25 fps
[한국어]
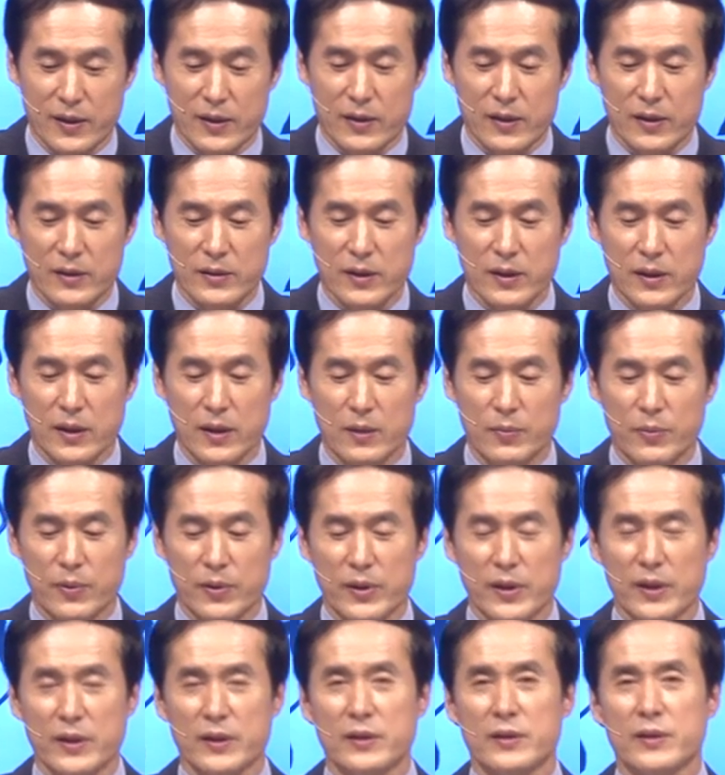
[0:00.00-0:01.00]
그래서
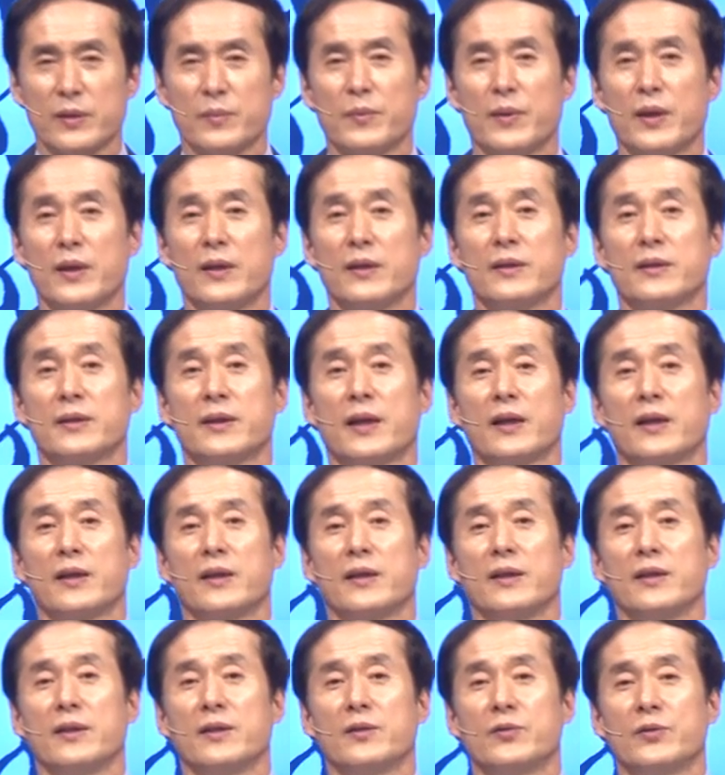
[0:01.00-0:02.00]
일본이 정말
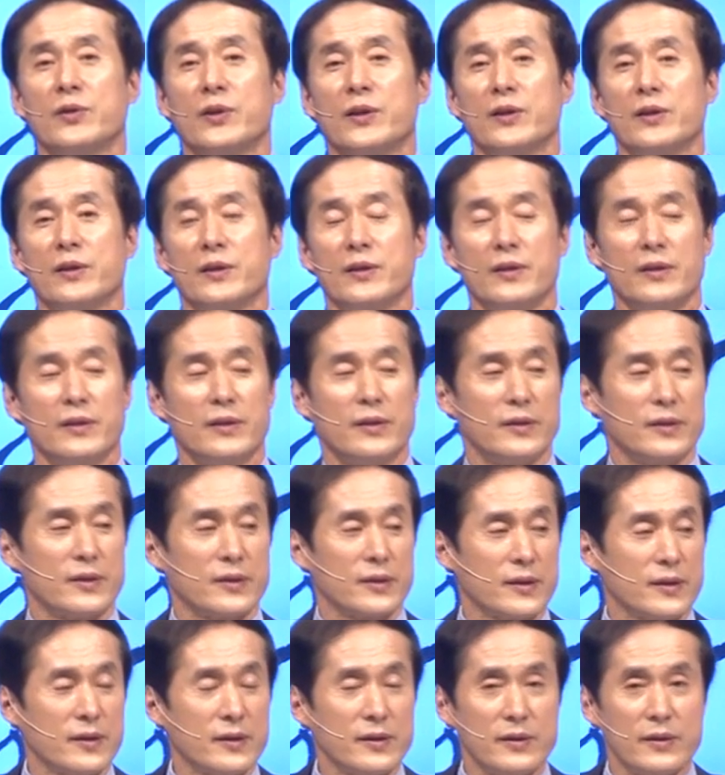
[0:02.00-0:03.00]
자기 죄를
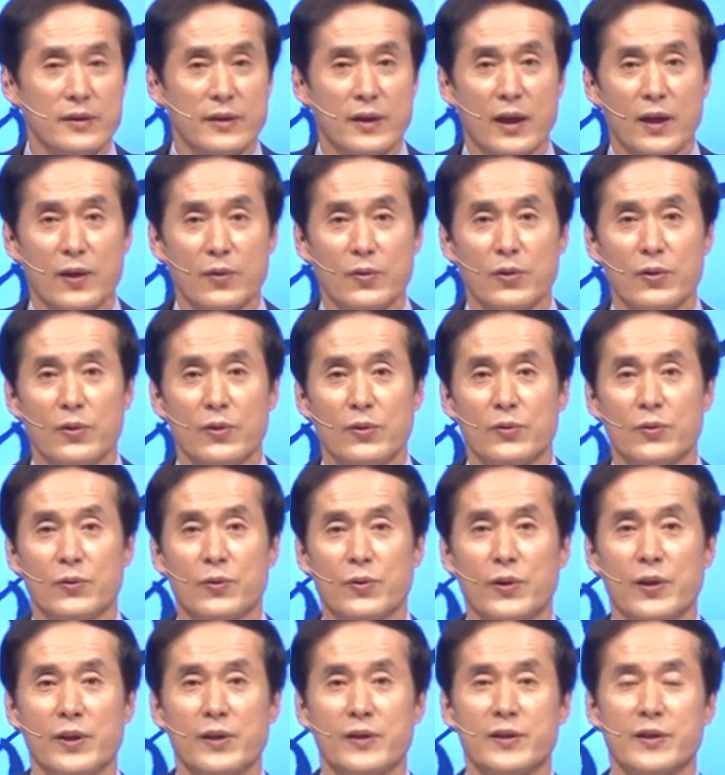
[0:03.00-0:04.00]
인정하고
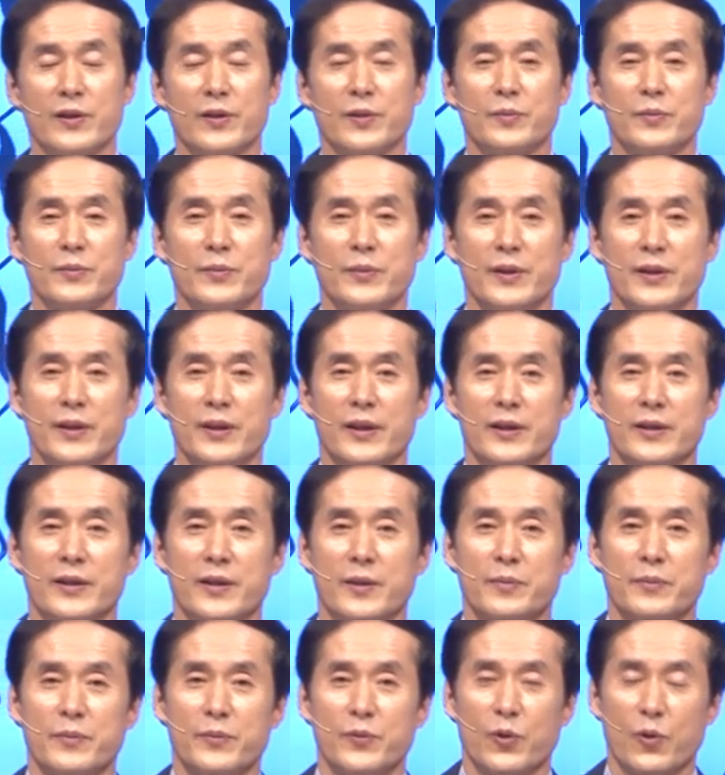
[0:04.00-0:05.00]
독일처럼 이렇게
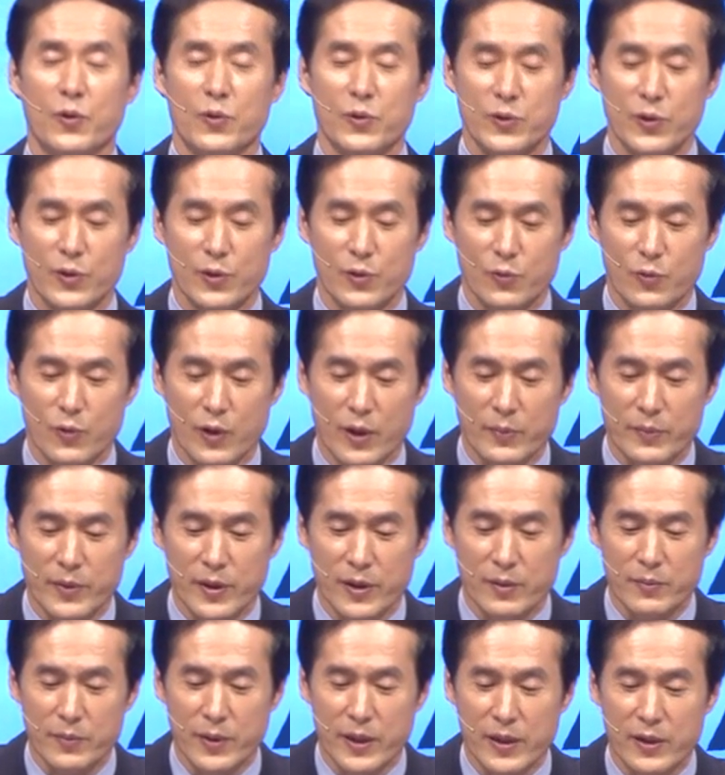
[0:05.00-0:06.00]
참 용서를 구하면
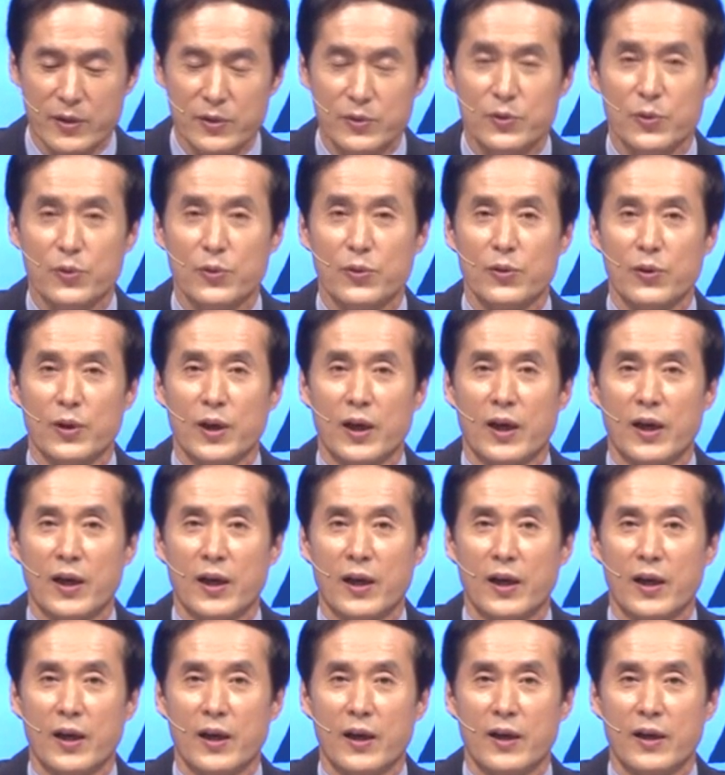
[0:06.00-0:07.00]
얼마나
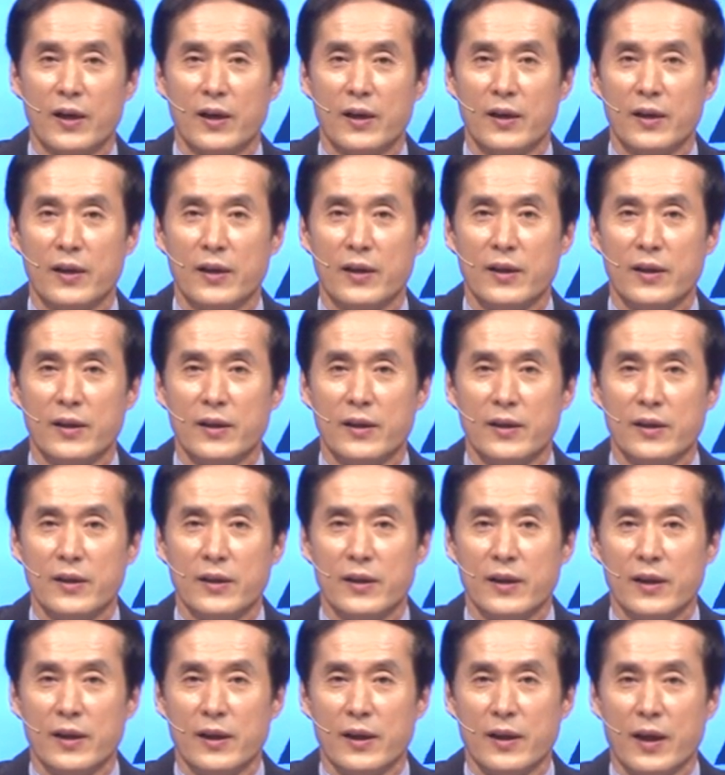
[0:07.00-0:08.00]
좋을까.
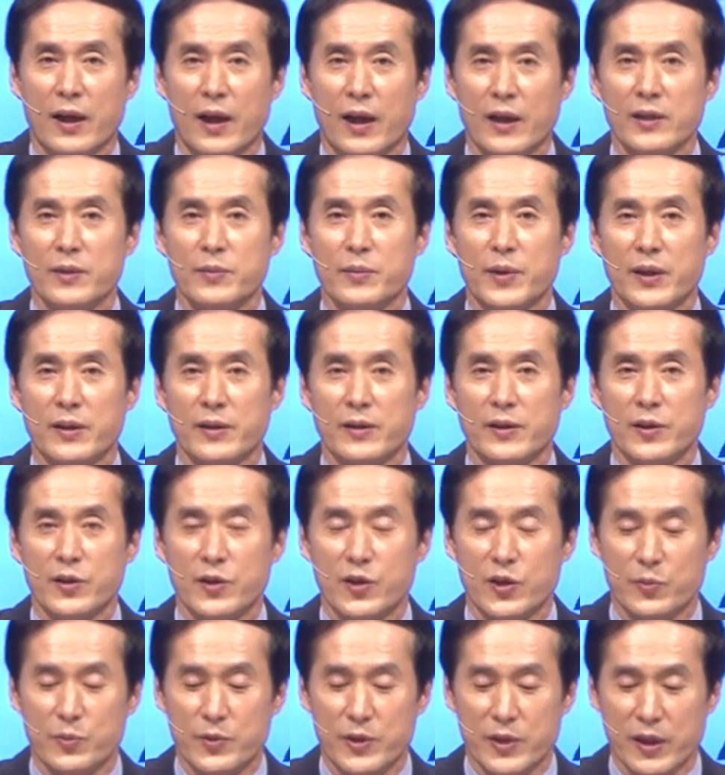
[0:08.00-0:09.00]
하지만 그게
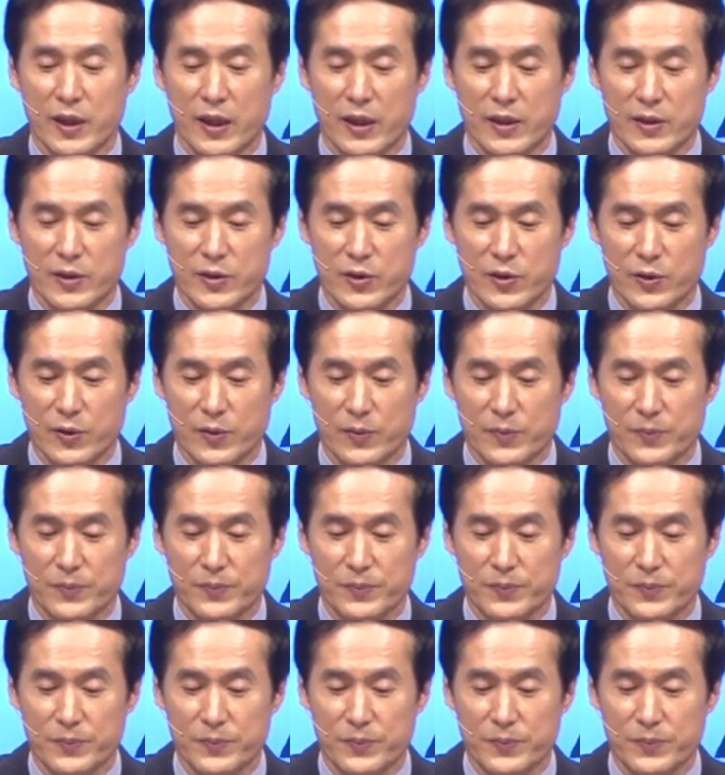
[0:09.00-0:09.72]
쉽지가 않지요.